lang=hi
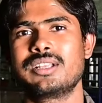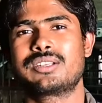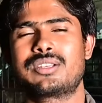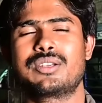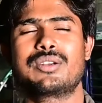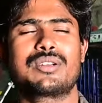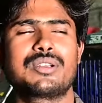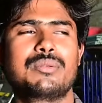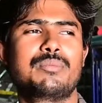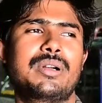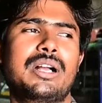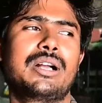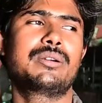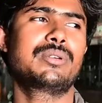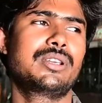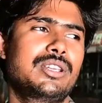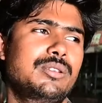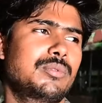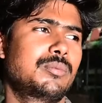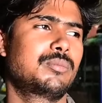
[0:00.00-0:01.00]
क्योंकि
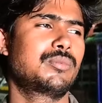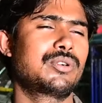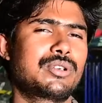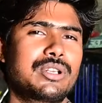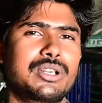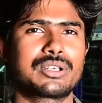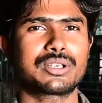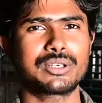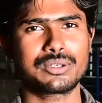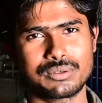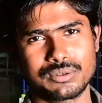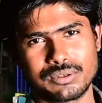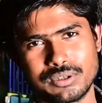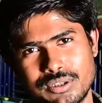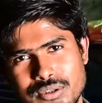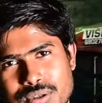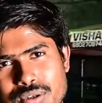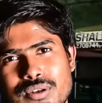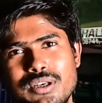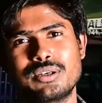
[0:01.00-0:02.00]
बाहुबली में मोटर
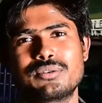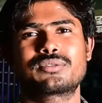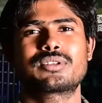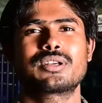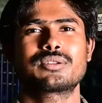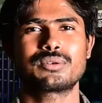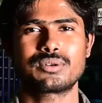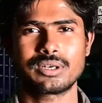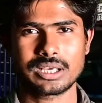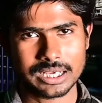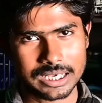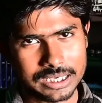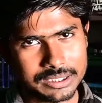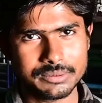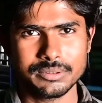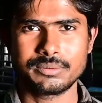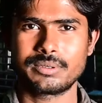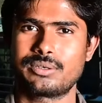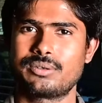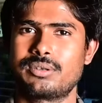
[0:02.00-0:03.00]
कंट्रोलर जो है उसका थोड़ा
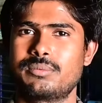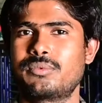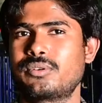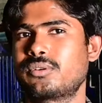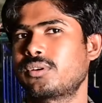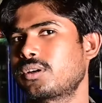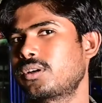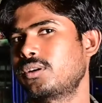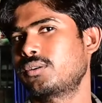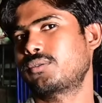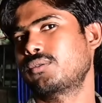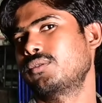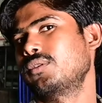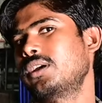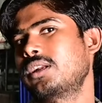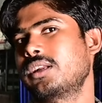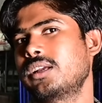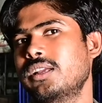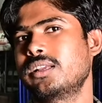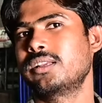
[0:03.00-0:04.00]
हैवी कंट्रोलर मोटर
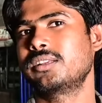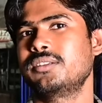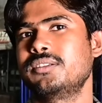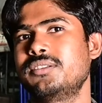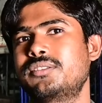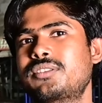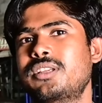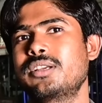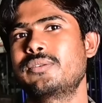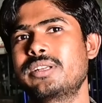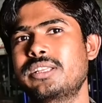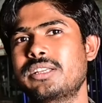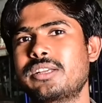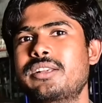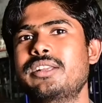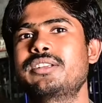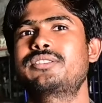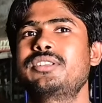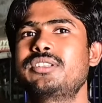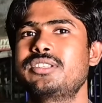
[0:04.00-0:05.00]
कंट्रोलर है अच्छा, तो इसके वजह
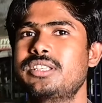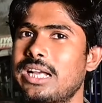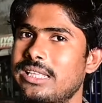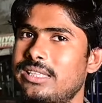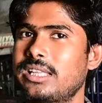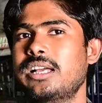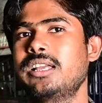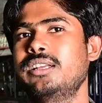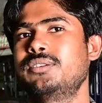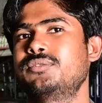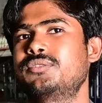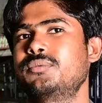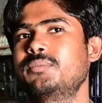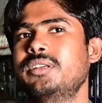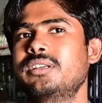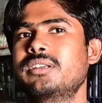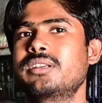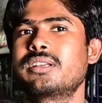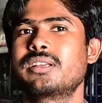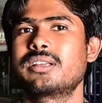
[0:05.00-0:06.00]
रेसिंग ज़्यादा है
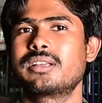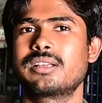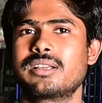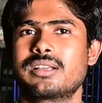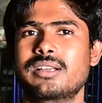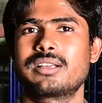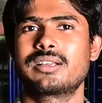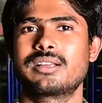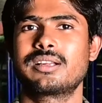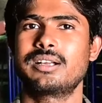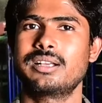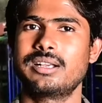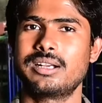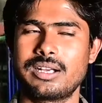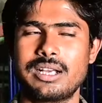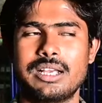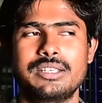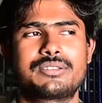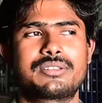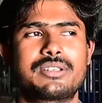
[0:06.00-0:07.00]
उसमें अच्छा
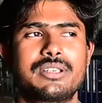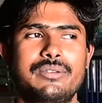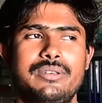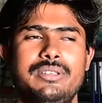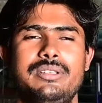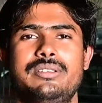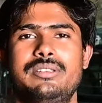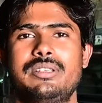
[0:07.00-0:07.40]
हाँ इसके वजह